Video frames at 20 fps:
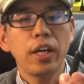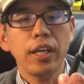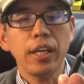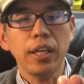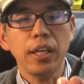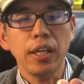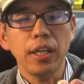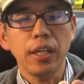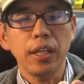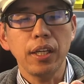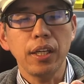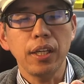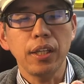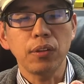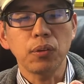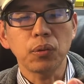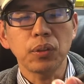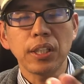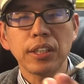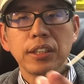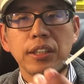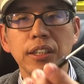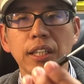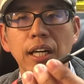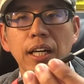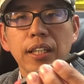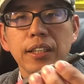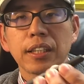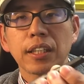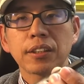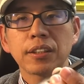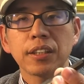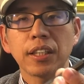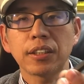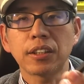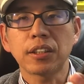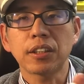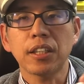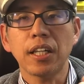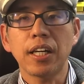えのネジがたくさ
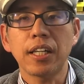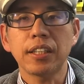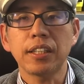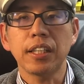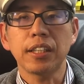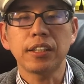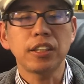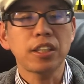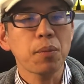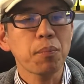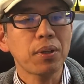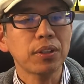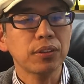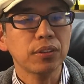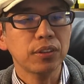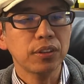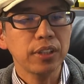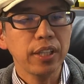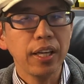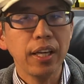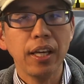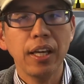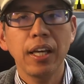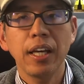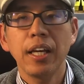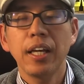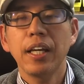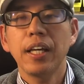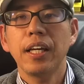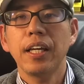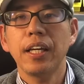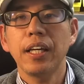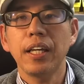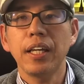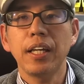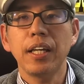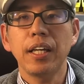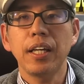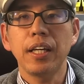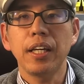ん使われてきてますんで、
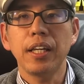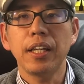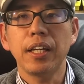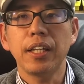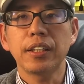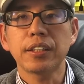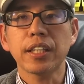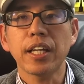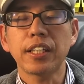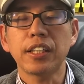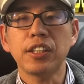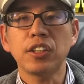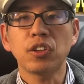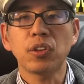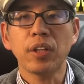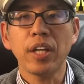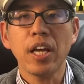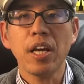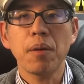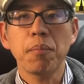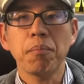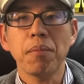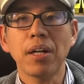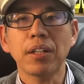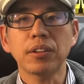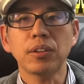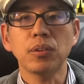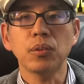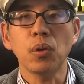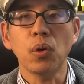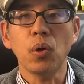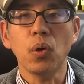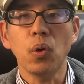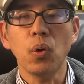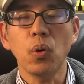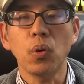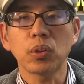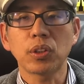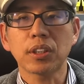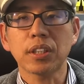えー、最近のね Mac
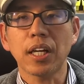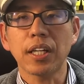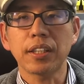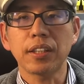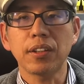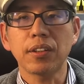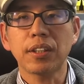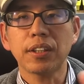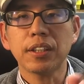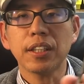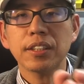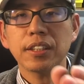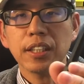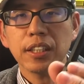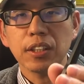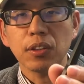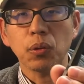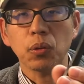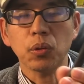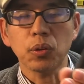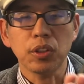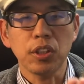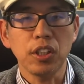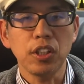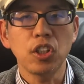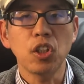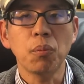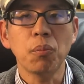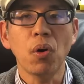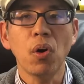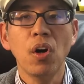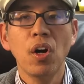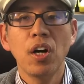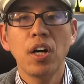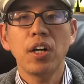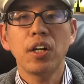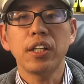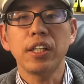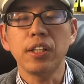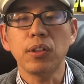を使われてる方はぜひこの T5 も
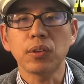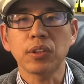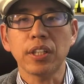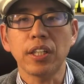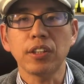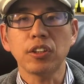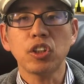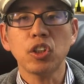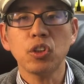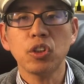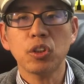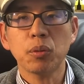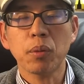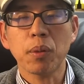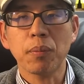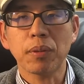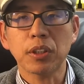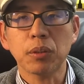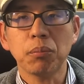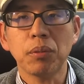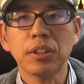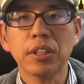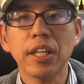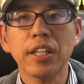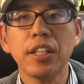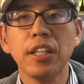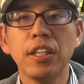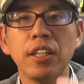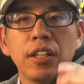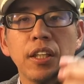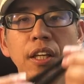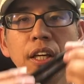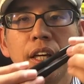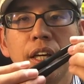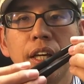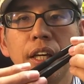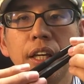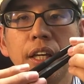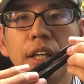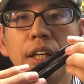利用されるといいと思います。まあ、最近、
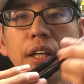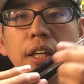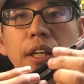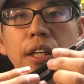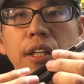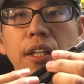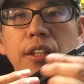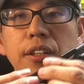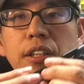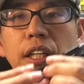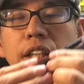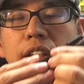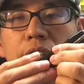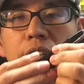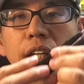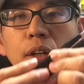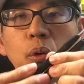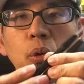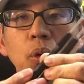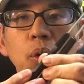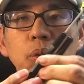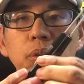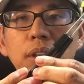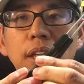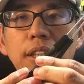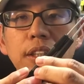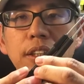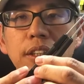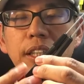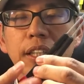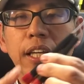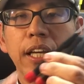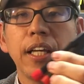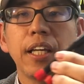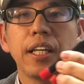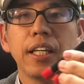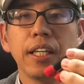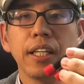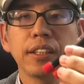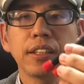えー、最低この2つでね
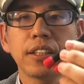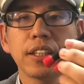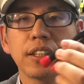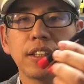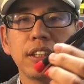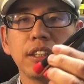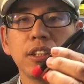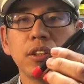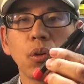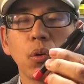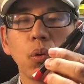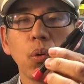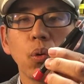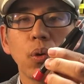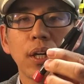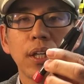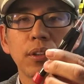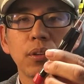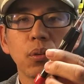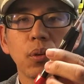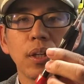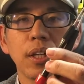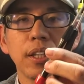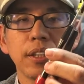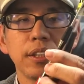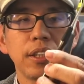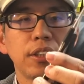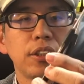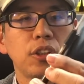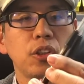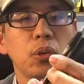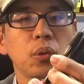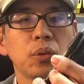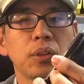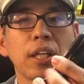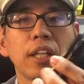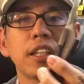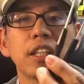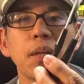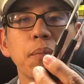SSD の交換とかができるように
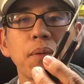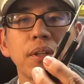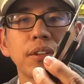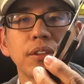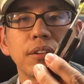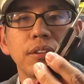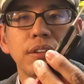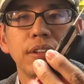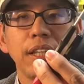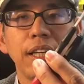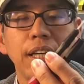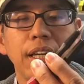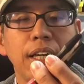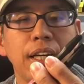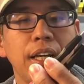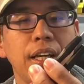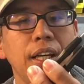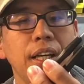なってますんで、